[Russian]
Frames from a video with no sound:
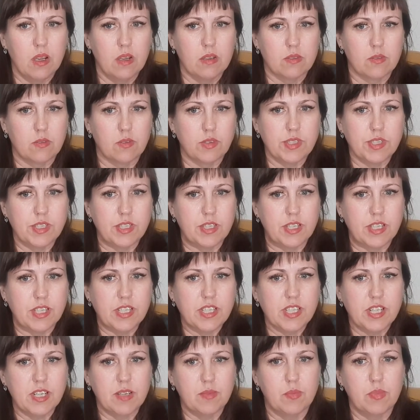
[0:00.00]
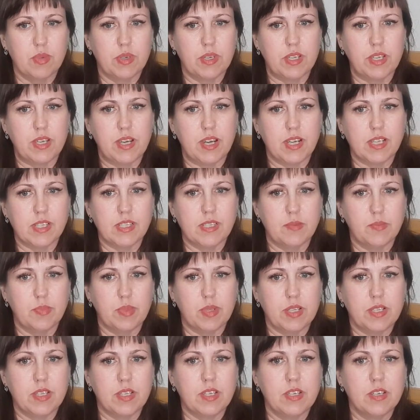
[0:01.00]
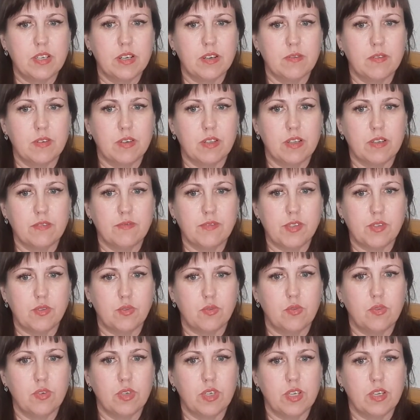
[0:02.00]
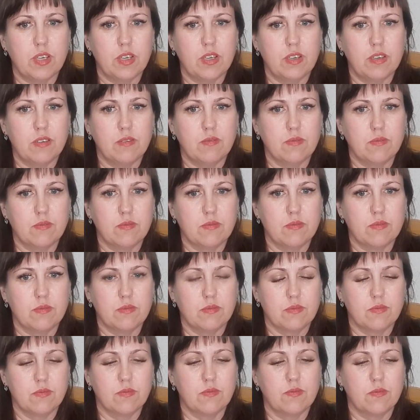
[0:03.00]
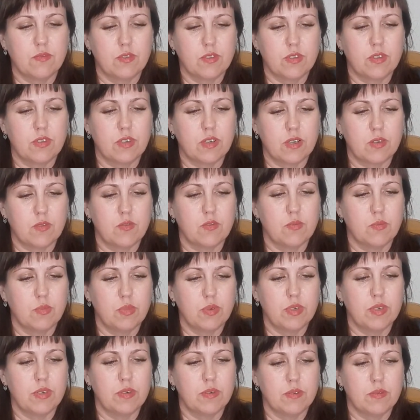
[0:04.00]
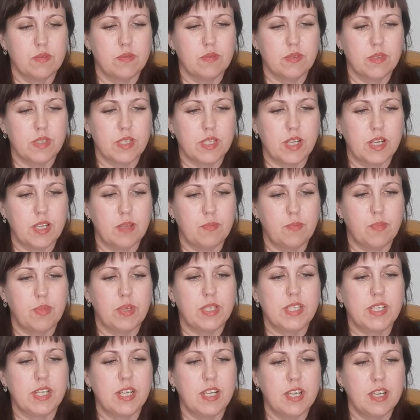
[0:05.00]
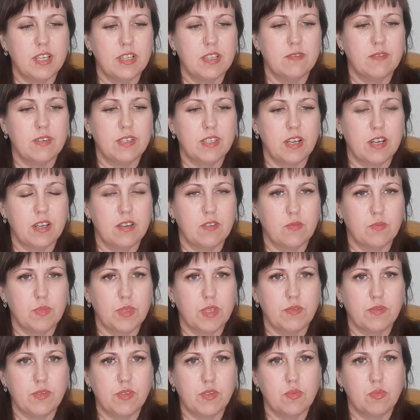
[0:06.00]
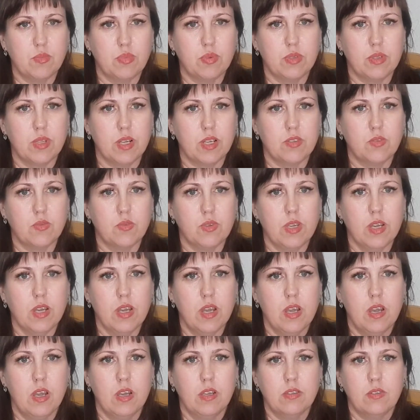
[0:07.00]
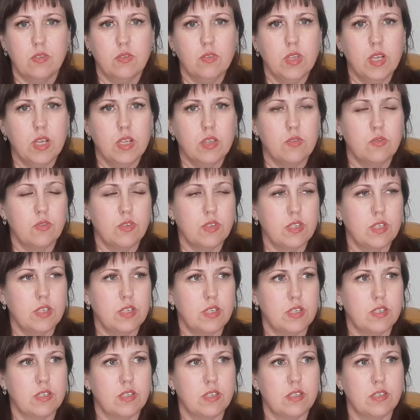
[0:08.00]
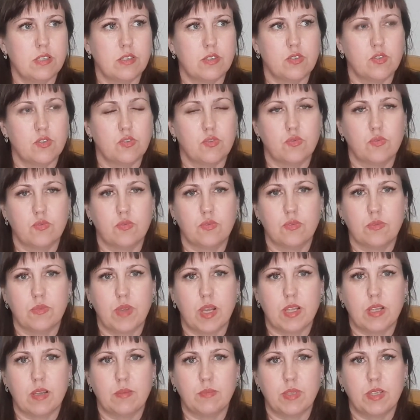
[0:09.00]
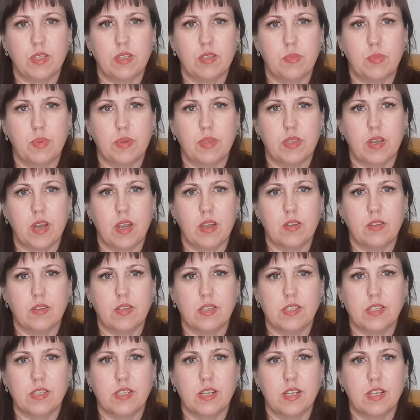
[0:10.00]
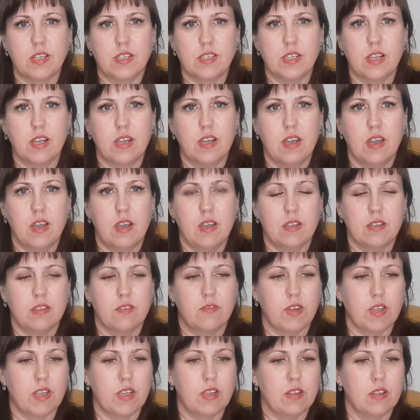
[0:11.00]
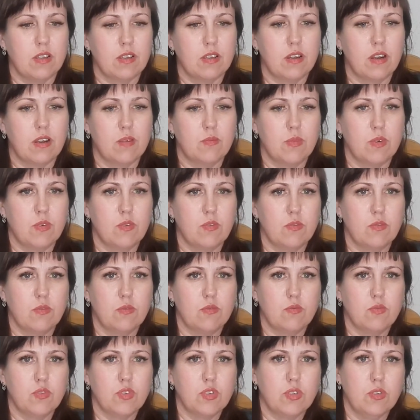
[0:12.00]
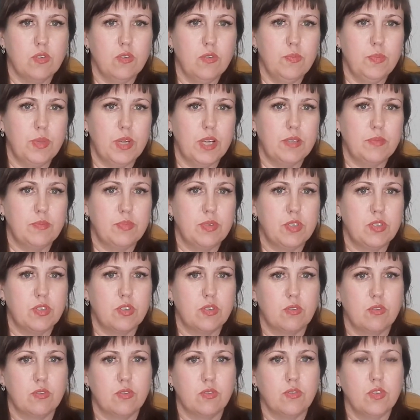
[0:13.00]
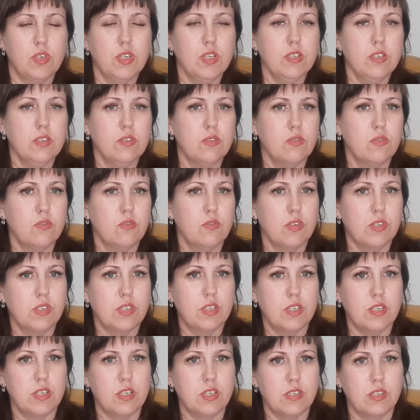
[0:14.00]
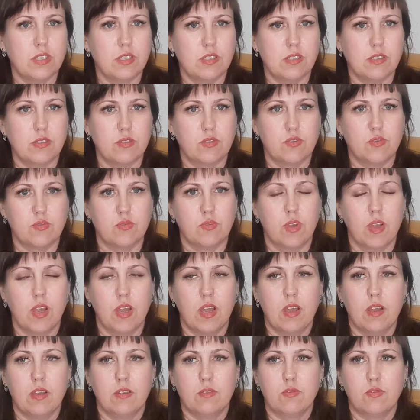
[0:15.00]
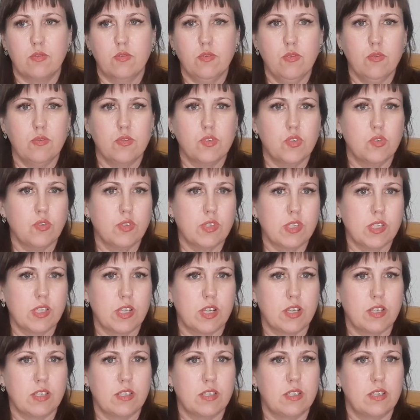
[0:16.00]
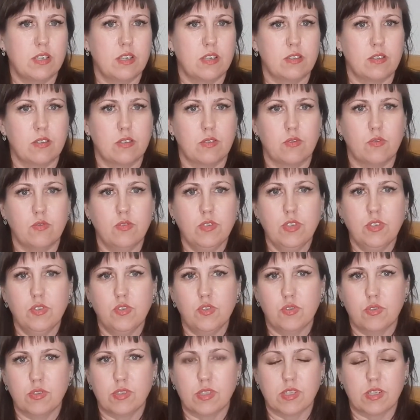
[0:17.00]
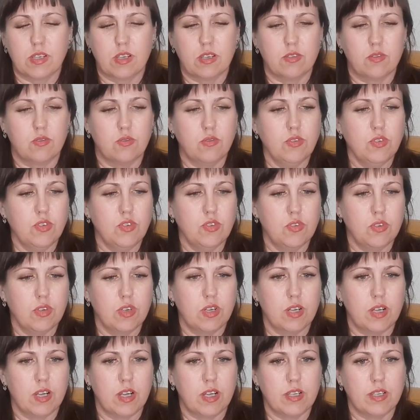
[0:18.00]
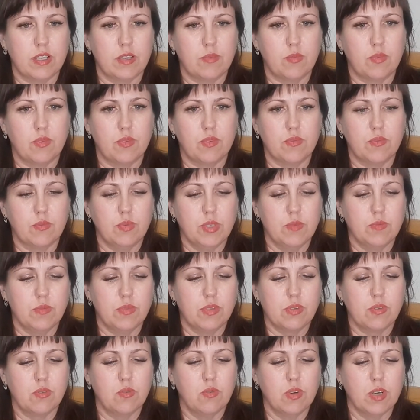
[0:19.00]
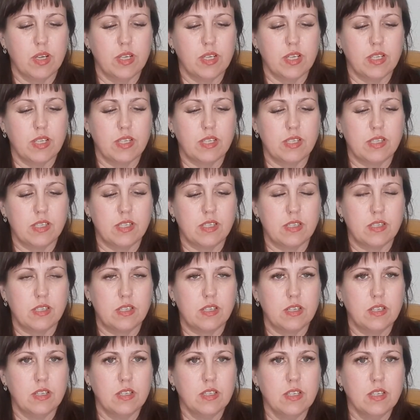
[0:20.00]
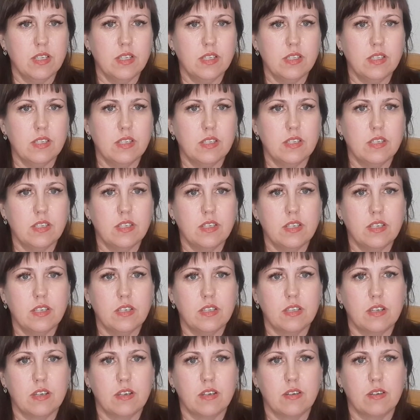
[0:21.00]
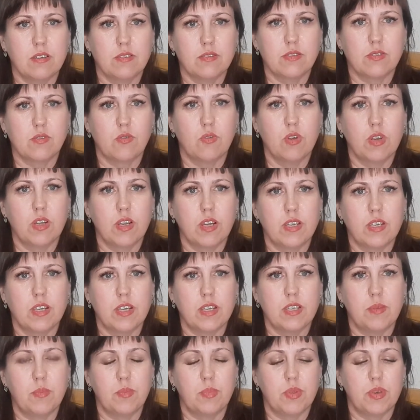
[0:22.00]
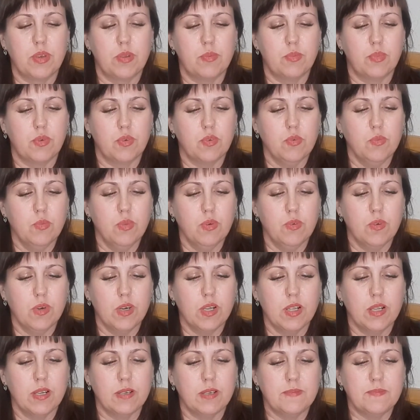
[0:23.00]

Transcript: То есть, если бы я запланировала все и вот так вот бы последовательно у меня все было, а то я то на одной диете сижу. Она мне не понравилась, слезла 2 килограмма ушло, 5 пришло. То я на другой диете сижу. То жесткая диета, то не жесткая, то еще какая-нибудь. В общем, сколько я не сидела на этих диетах, сколько я не перепробовала.